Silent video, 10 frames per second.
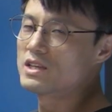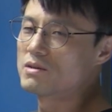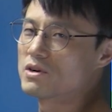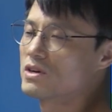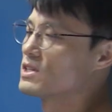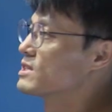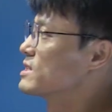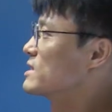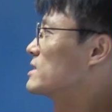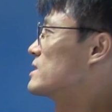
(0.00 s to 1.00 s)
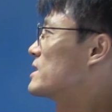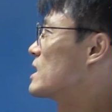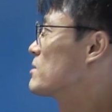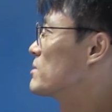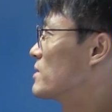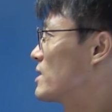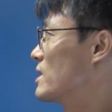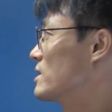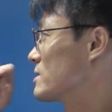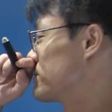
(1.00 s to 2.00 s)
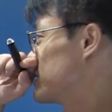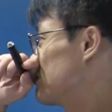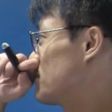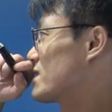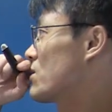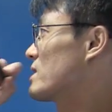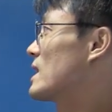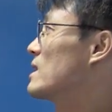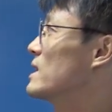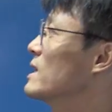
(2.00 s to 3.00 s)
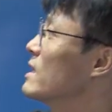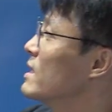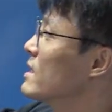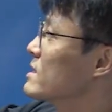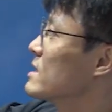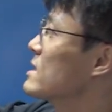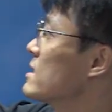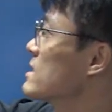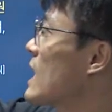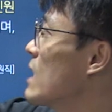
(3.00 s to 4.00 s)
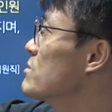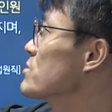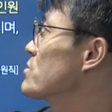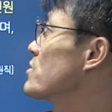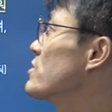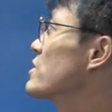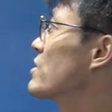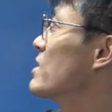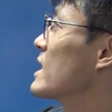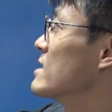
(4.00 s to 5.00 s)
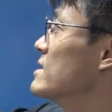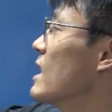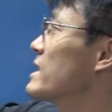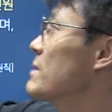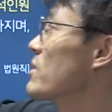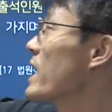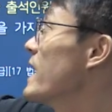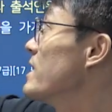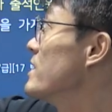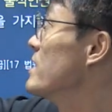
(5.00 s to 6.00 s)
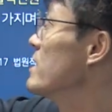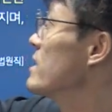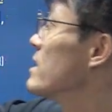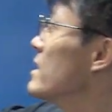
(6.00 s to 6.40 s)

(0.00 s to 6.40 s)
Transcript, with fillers: 대법관의 네, 대법원의 심판권과 달리 자, 의장은 가구등수 결정권을 갖는다. 대법관 회의.